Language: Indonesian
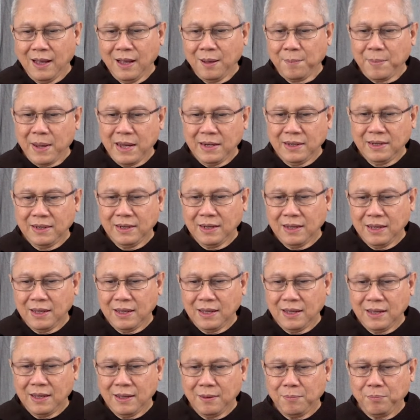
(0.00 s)

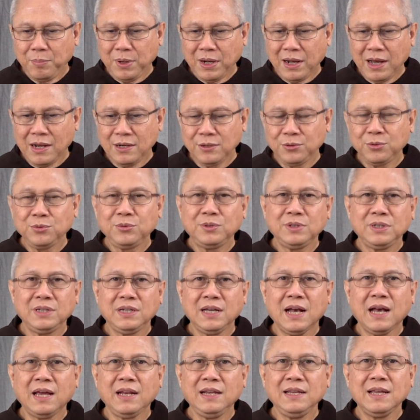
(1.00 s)
Pada pekan suci
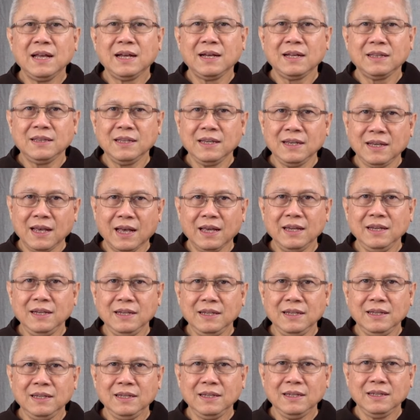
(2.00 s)
hari yang ketiga
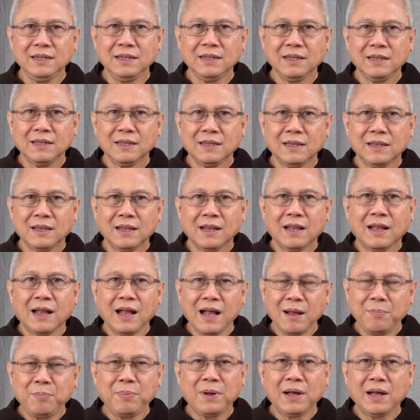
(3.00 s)
ini,
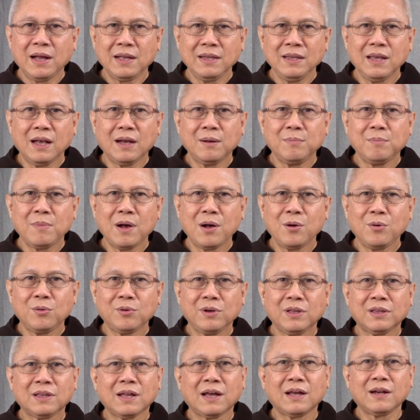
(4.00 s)
apa yang mau
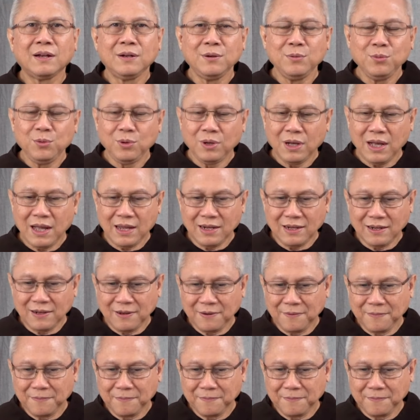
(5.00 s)
kita renungkan?